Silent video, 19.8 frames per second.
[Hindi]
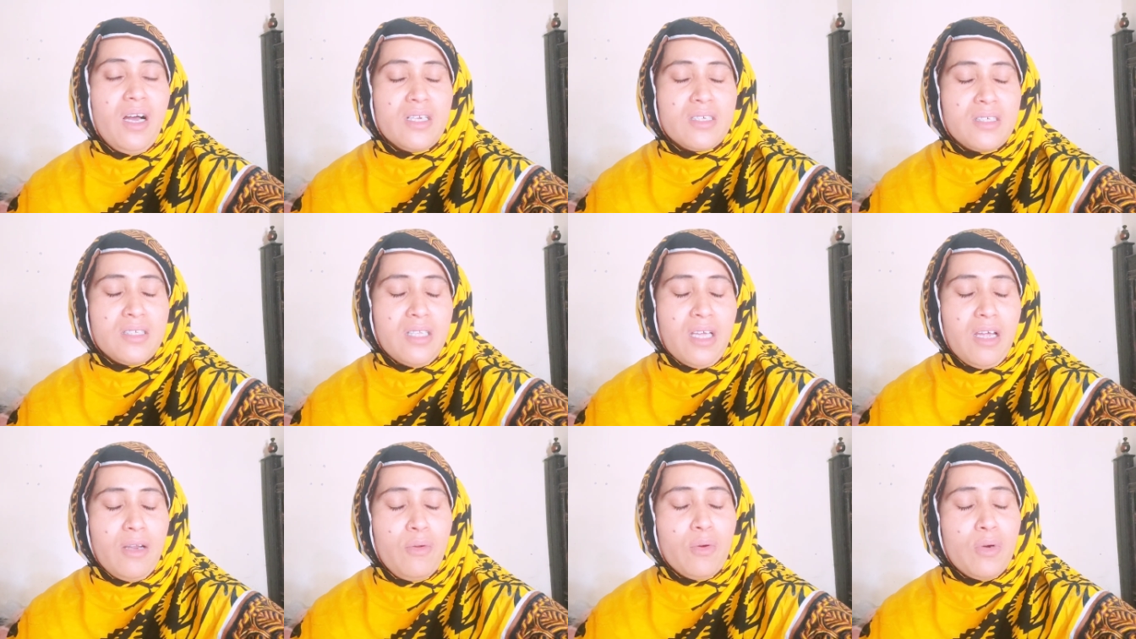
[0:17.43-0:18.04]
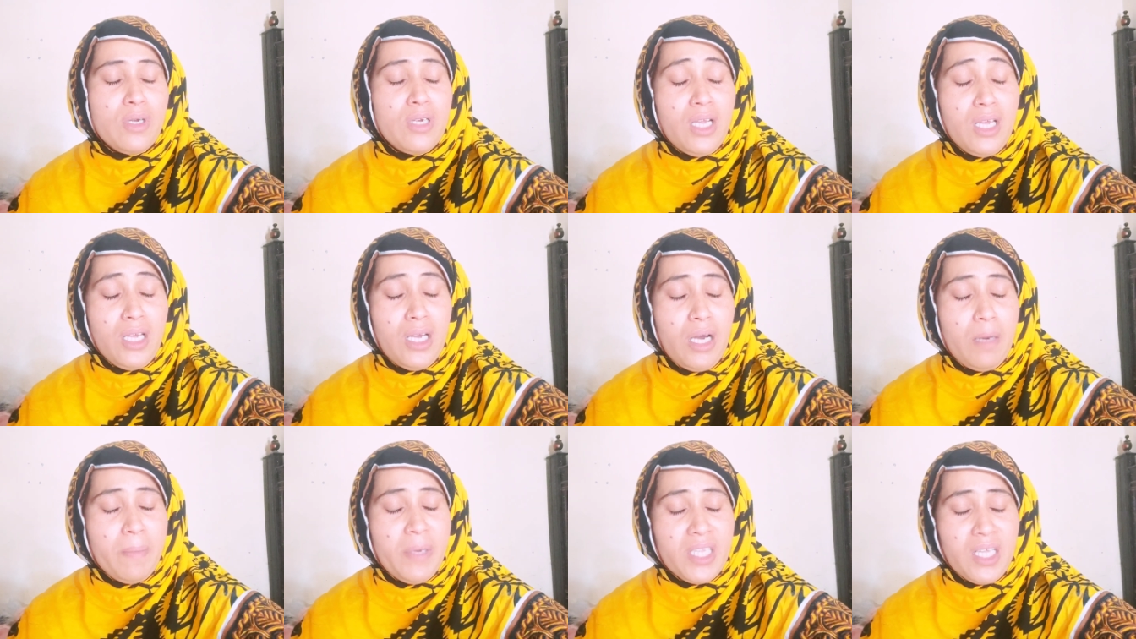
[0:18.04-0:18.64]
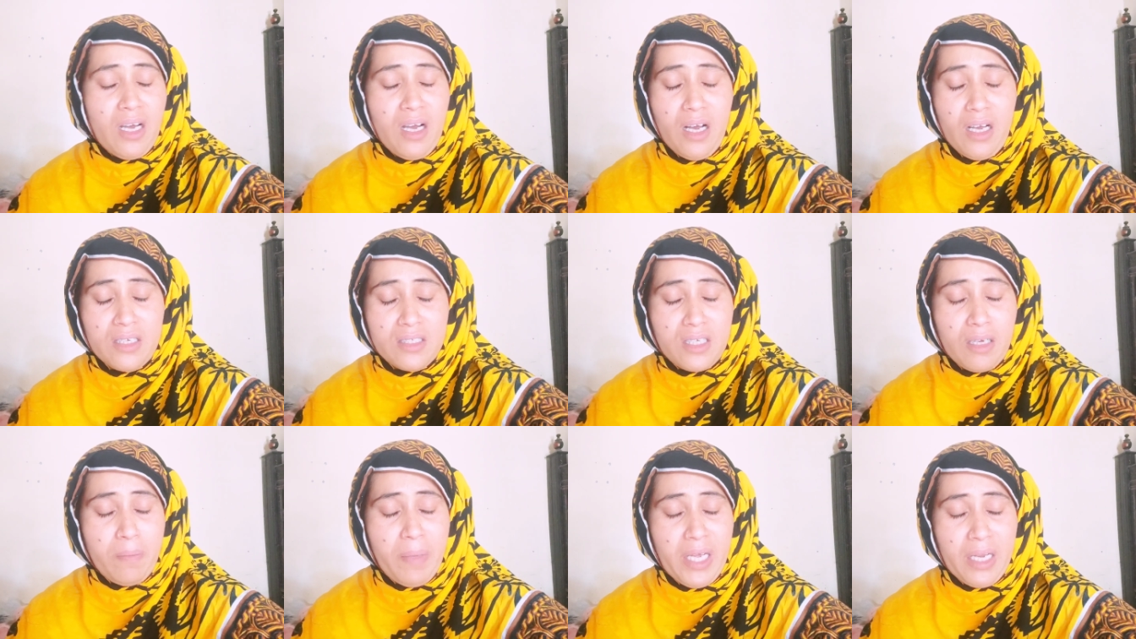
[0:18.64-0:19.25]
आज का ताल्लुक नहीं है हमारा
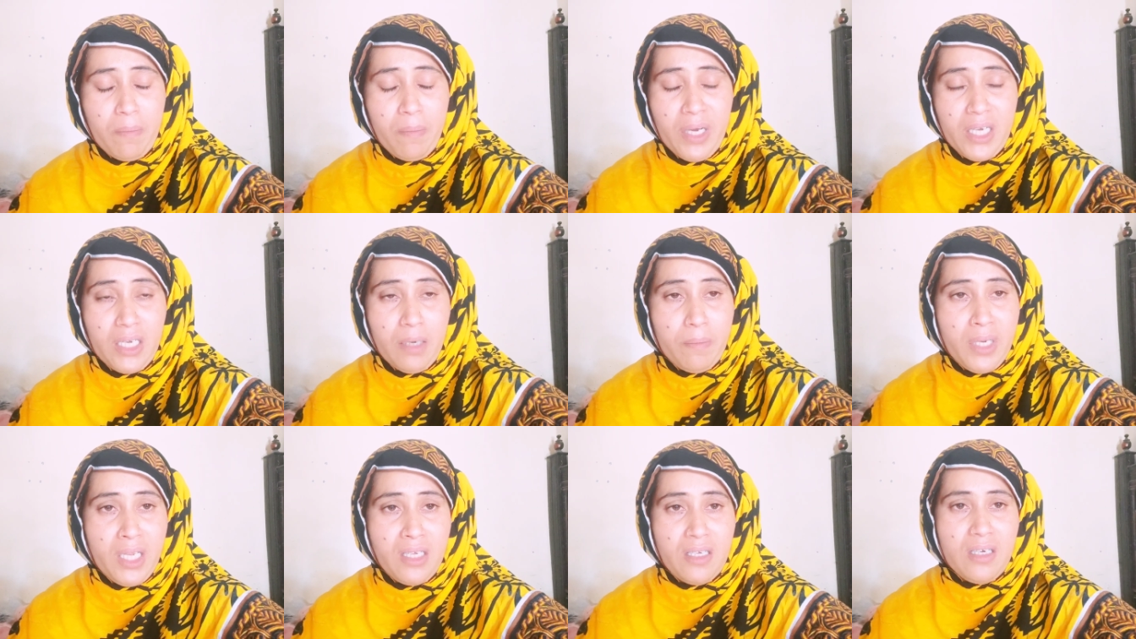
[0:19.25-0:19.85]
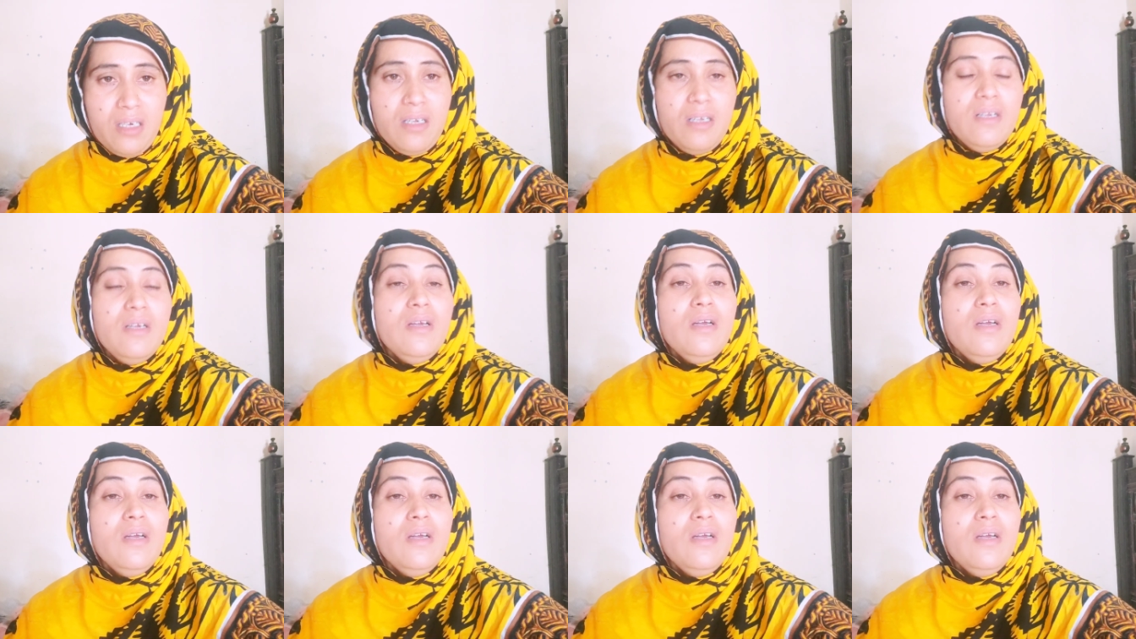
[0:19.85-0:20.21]
आज के बहन भाई हम नहीं है